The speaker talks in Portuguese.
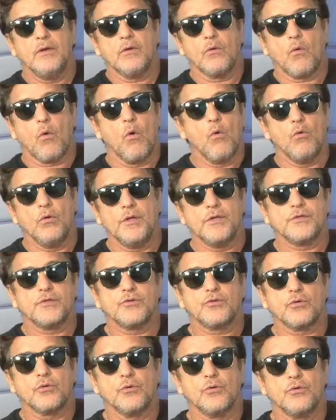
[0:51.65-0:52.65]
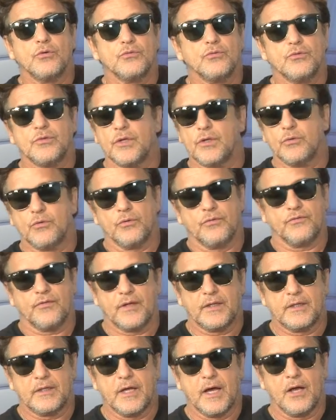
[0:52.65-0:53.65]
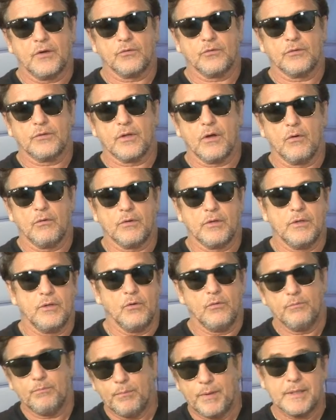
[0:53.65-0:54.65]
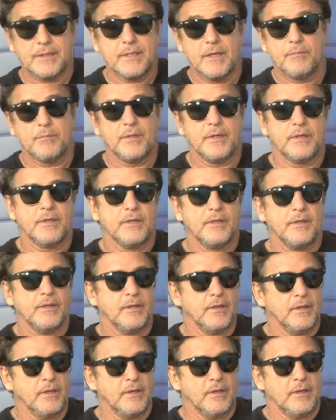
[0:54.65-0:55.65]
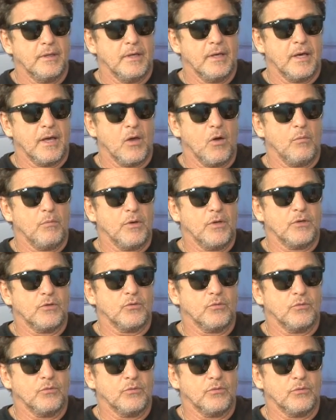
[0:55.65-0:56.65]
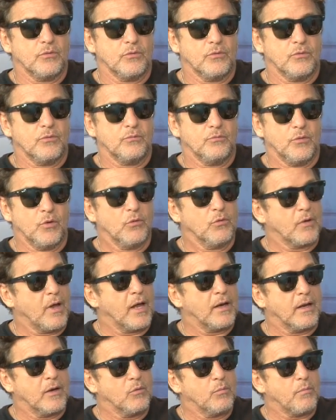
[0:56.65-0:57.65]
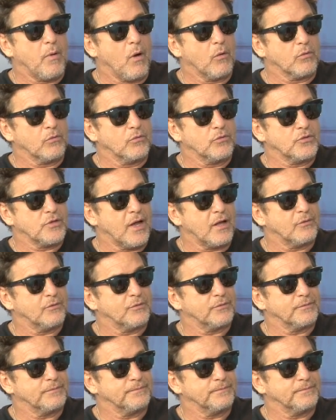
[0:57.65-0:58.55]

com Ulisses Cruz, um diretor fantástico e tal, que eu percebi que realmente o, o, meu lugar era o palco do teatro.